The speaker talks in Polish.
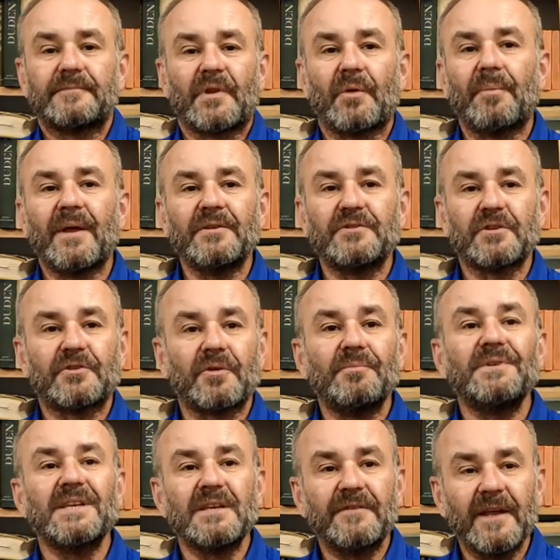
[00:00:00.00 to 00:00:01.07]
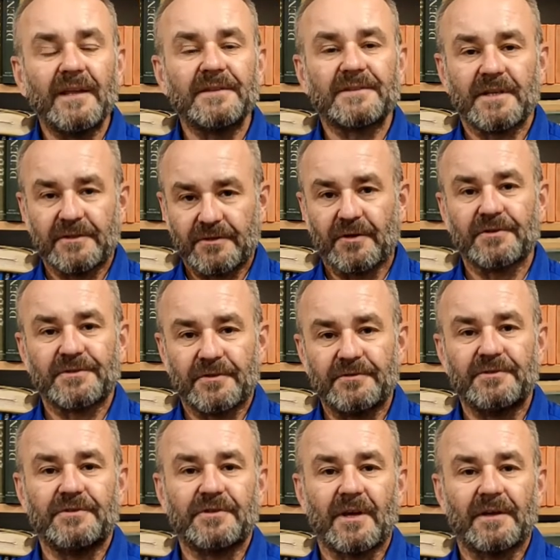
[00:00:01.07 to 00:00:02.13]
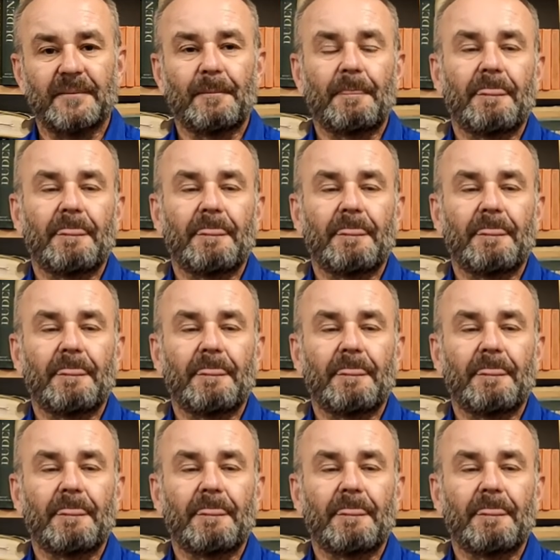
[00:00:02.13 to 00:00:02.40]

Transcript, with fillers: to będzie to mniej więcej to, co dzisiaj.